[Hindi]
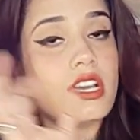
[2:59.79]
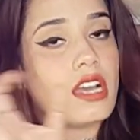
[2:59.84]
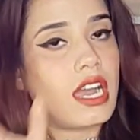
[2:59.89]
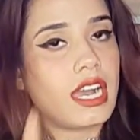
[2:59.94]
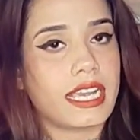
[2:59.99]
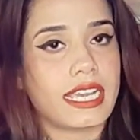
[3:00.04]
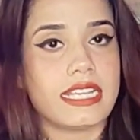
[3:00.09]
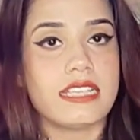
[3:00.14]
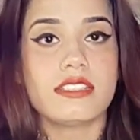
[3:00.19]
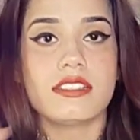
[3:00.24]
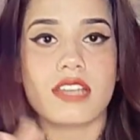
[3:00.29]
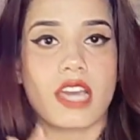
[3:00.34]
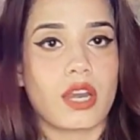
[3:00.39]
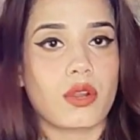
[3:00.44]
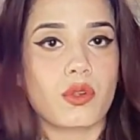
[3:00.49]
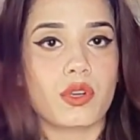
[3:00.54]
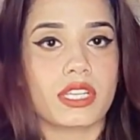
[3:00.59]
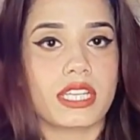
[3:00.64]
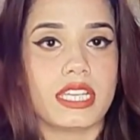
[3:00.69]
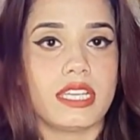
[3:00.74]
अगेन
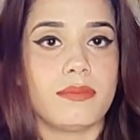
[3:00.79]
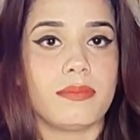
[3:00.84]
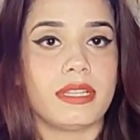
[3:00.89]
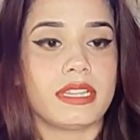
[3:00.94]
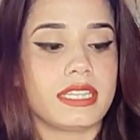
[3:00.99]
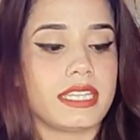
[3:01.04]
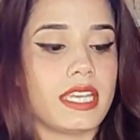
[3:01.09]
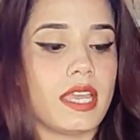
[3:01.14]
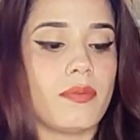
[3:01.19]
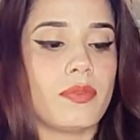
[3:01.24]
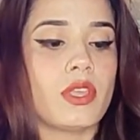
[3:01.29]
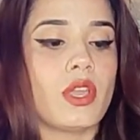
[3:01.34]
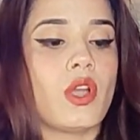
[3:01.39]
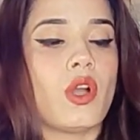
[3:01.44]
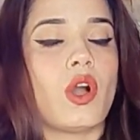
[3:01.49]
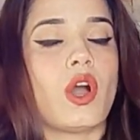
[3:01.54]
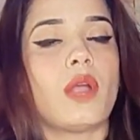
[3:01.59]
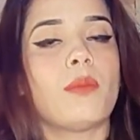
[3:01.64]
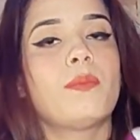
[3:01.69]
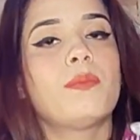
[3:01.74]
चारकोल की ही मिलती है
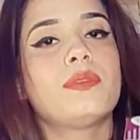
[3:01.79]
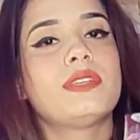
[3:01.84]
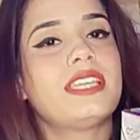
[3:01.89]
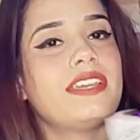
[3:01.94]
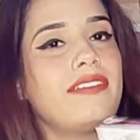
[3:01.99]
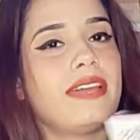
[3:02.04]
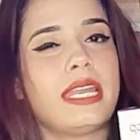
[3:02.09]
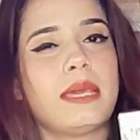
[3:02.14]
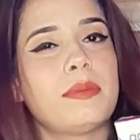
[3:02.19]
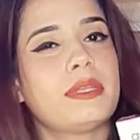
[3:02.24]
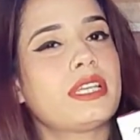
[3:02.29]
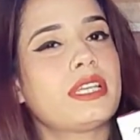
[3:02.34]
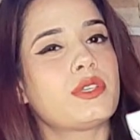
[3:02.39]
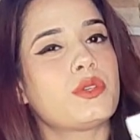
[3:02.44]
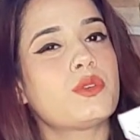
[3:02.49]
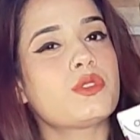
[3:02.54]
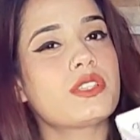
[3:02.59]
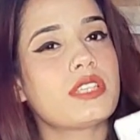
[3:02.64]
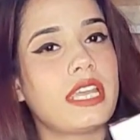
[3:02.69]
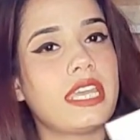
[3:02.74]
और ये मैंने अभी
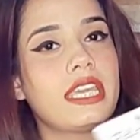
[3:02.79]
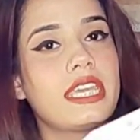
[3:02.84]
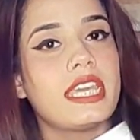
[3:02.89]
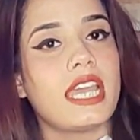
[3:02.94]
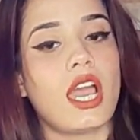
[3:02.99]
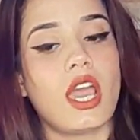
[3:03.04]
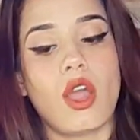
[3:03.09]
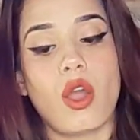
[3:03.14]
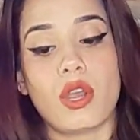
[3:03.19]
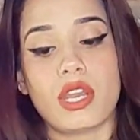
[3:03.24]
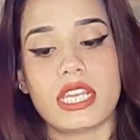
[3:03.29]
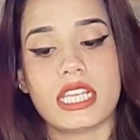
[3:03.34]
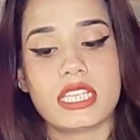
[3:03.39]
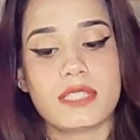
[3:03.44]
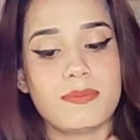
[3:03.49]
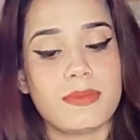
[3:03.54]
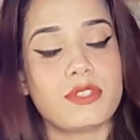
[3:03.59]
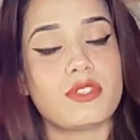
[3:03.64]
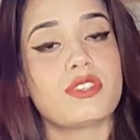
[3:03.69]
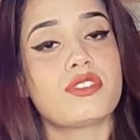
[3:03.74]
यूज़ नहीं किया और
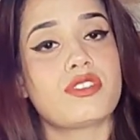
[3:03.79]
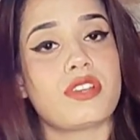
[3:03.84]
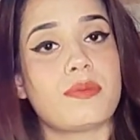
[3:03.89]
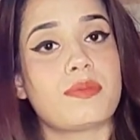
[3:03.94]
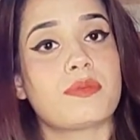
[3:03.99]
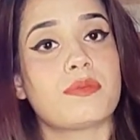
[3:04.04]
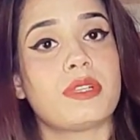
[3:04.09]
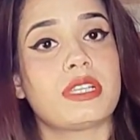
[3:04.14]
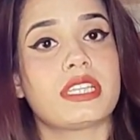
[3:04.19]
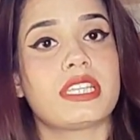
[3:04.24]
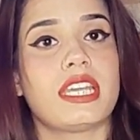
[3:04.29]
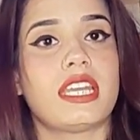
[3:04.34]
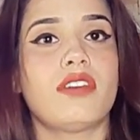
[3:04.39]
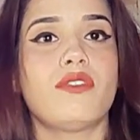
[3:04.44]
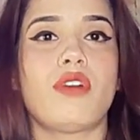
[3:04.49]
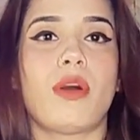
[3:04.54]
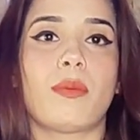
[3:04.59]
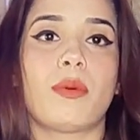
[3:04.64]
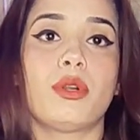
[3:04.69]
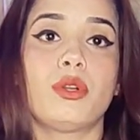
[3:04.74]
इसमें जो स्ट्रिप्स मिलती है ना
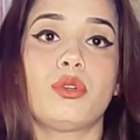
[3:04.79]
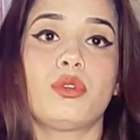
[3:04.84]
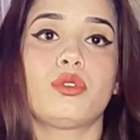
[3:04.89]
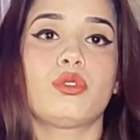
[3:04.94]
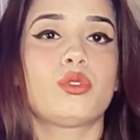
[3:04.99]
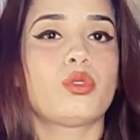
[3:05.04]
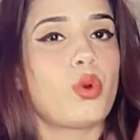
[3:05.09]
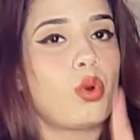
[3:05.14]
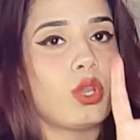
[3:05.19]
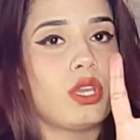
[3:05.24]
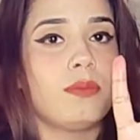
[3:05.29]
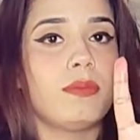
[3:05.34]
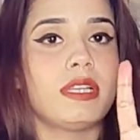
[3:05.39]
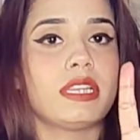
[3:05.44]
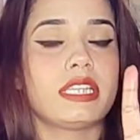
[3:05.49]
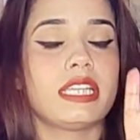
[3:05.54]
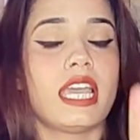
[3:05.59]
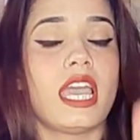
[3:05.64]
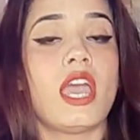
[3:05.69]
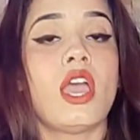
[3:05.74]
वो आपको दो ही
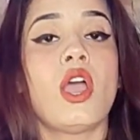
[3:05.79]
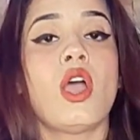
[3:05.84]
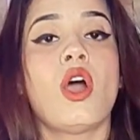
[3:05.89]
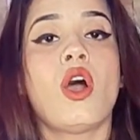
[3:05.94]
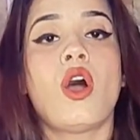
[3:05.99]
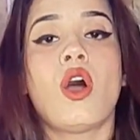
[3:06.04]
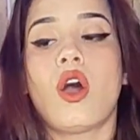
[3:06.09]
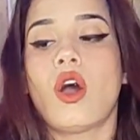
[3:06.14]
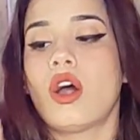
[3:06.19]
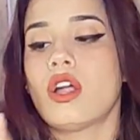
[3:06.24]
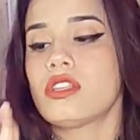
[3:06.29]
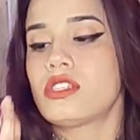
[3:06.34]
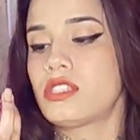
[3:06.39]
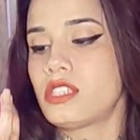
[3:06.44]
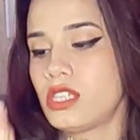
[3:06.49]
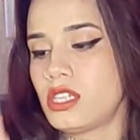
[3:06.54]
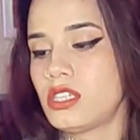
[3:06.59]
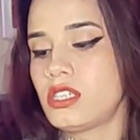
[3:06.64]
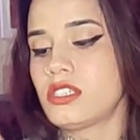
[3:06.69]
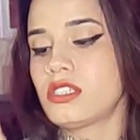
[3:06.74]
मिलती है और
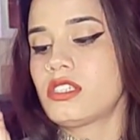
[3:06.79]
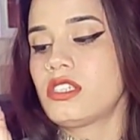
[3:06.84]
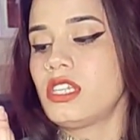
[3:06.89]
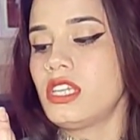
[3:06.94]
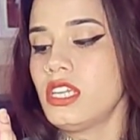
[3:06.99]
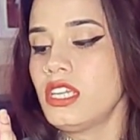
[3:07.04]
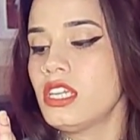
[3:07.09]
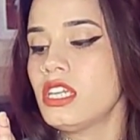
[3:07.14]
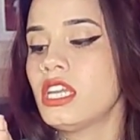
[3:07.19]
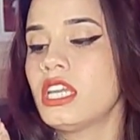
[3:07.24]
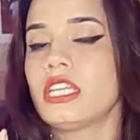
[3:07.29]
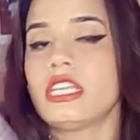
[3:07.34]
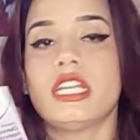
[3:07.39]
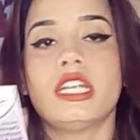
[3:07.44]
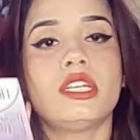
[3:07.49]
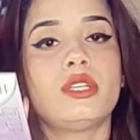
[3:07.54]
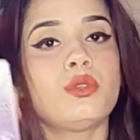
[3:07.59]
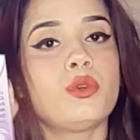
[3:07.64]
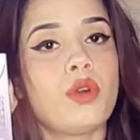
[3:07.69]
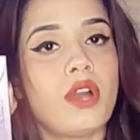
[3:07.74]
सीरियसली ये
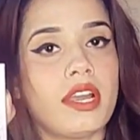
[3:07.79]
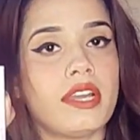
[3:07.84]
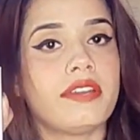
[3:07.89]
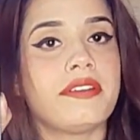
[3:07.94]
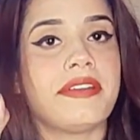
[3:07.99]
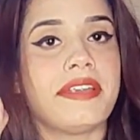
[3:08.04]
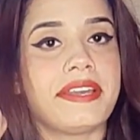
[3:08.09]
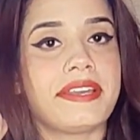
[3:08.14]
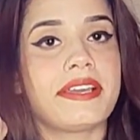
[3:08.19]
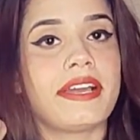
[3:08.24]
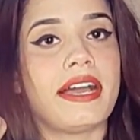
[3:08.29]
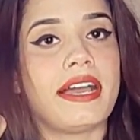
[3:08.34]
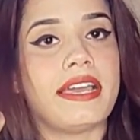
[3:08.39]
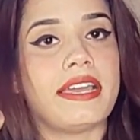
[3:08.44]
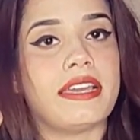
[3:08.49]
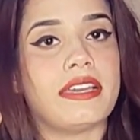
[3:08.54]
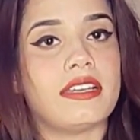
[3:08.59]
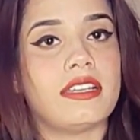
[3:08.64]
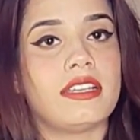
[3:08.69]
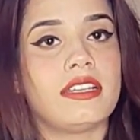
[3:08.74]
टू हंड्रेड का है